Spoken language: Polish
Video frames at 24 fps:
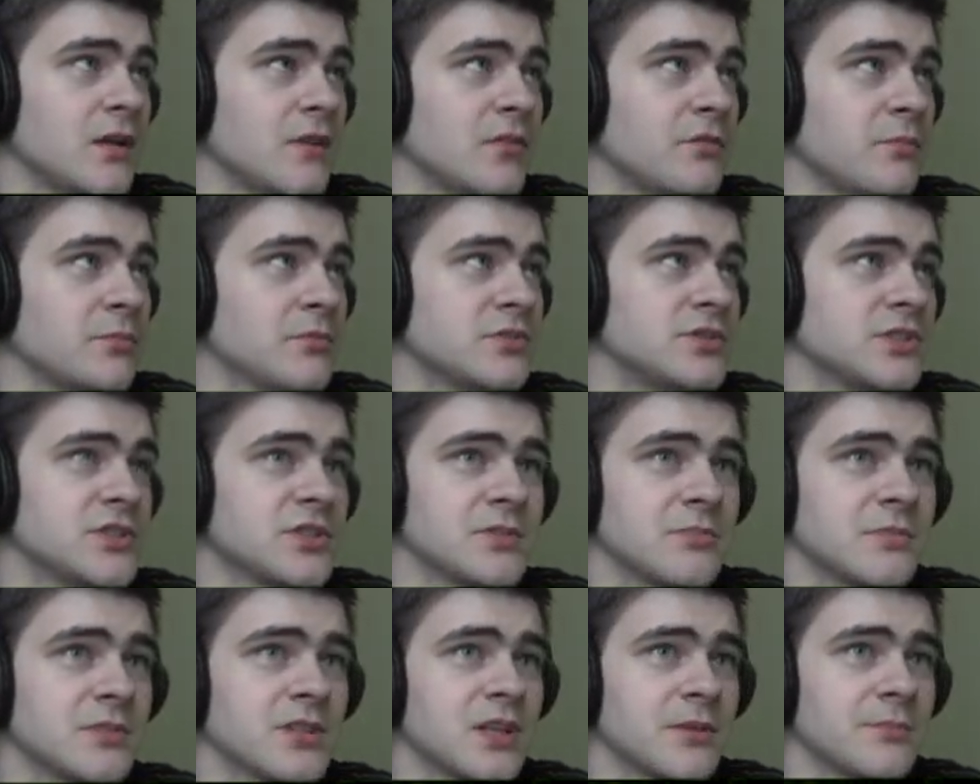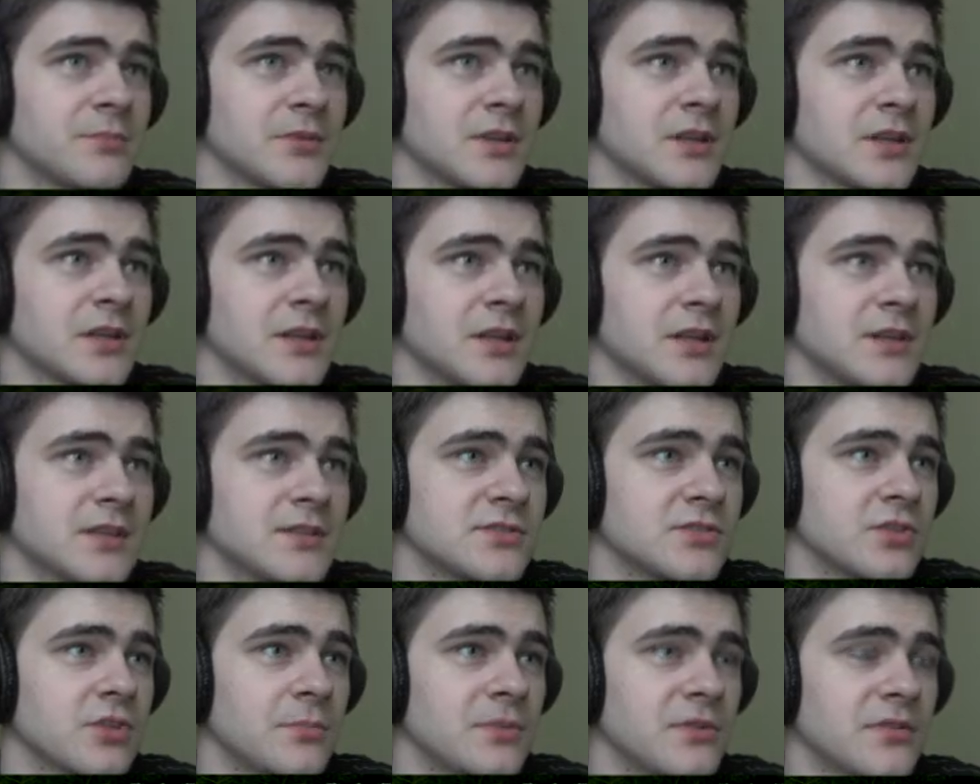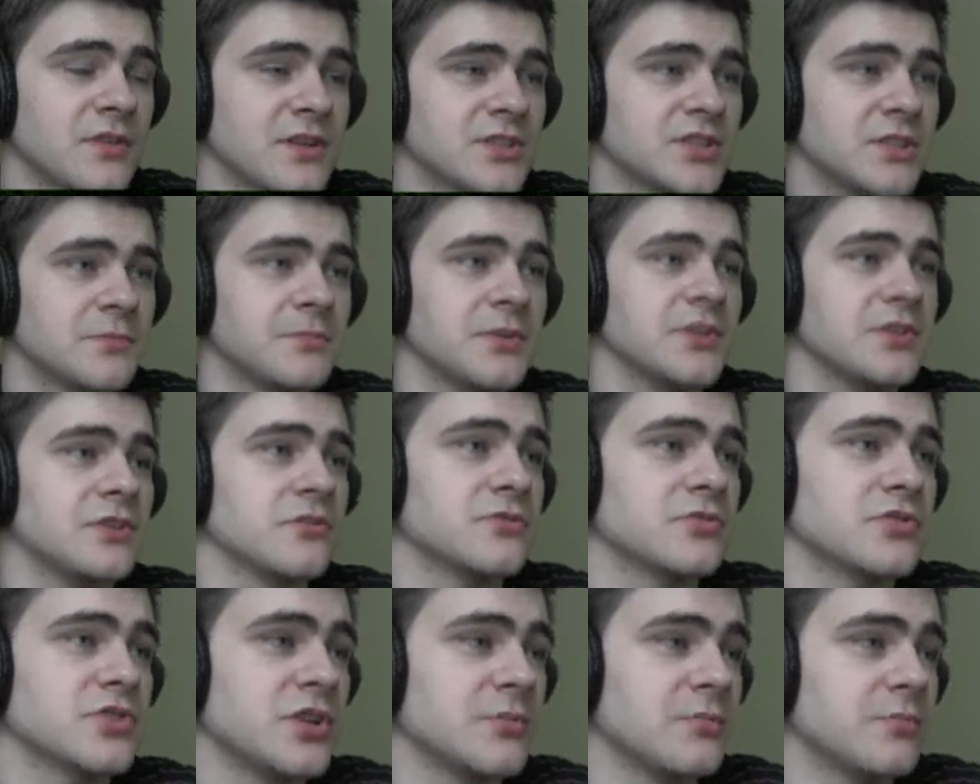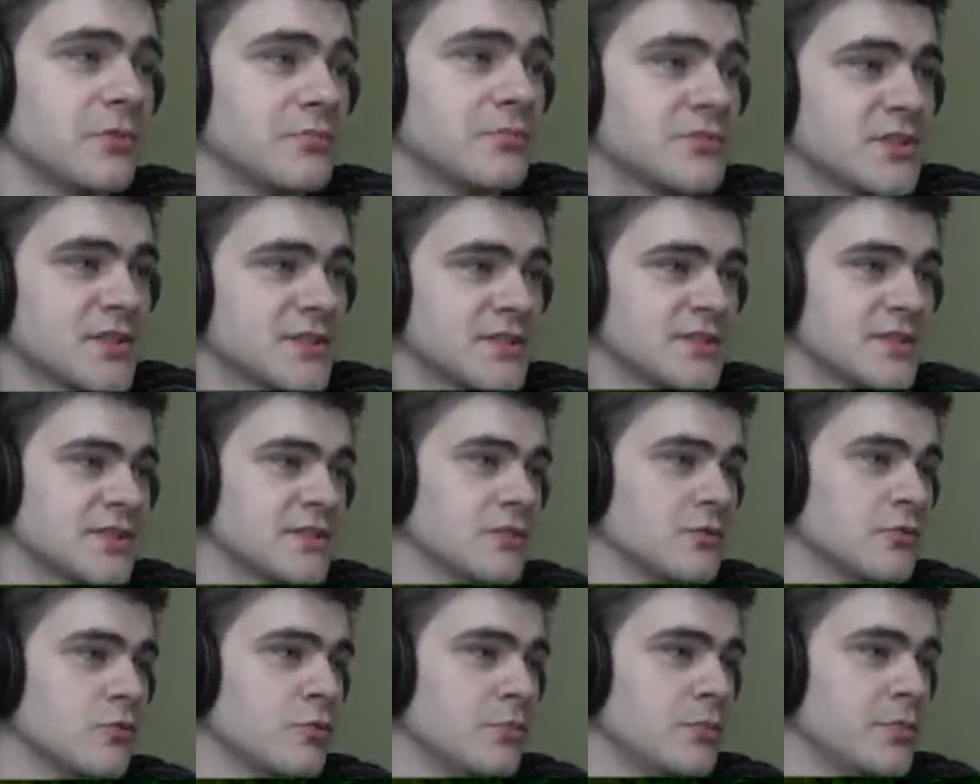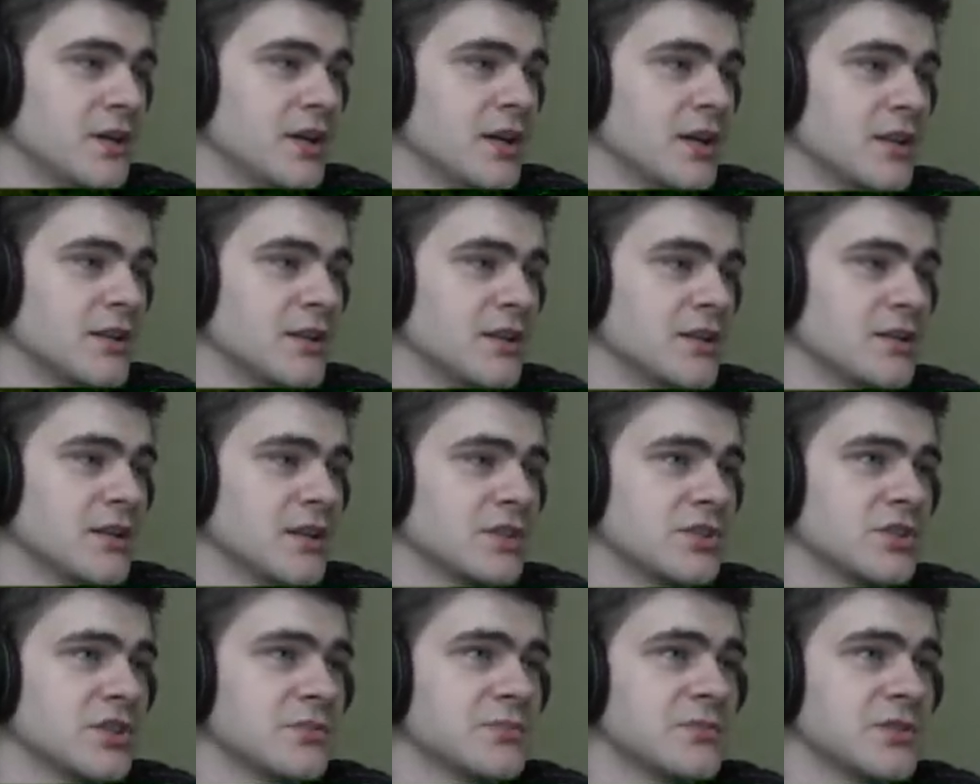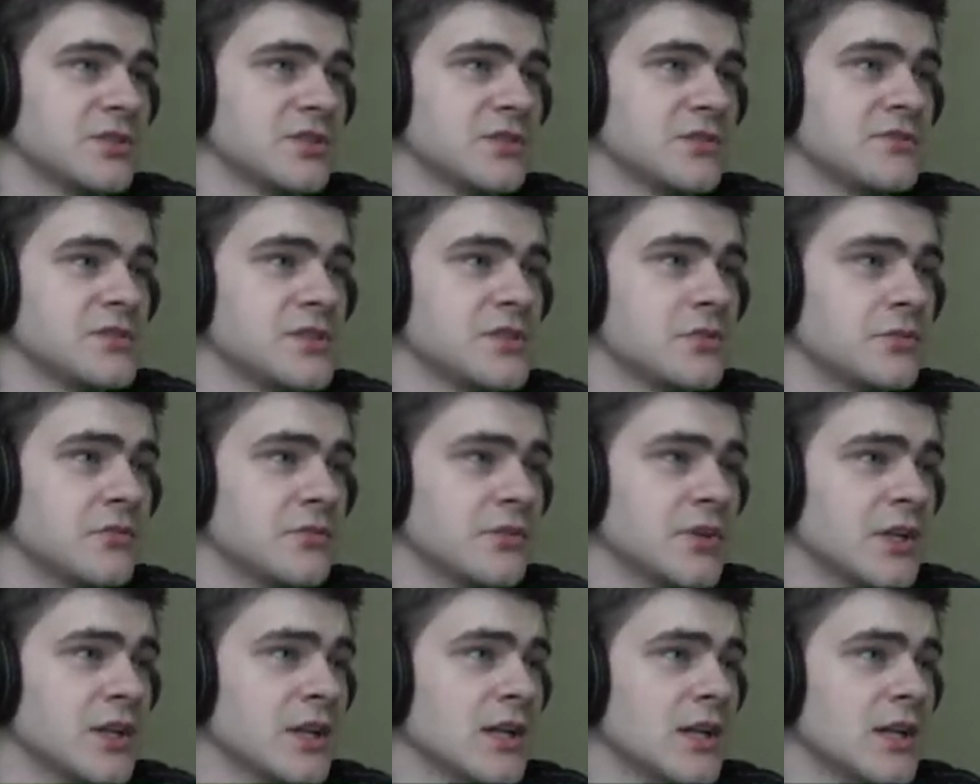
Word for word: W późniejszym etapie zdobywa się pieniążki poprzez ubijanie naszych przeciwników.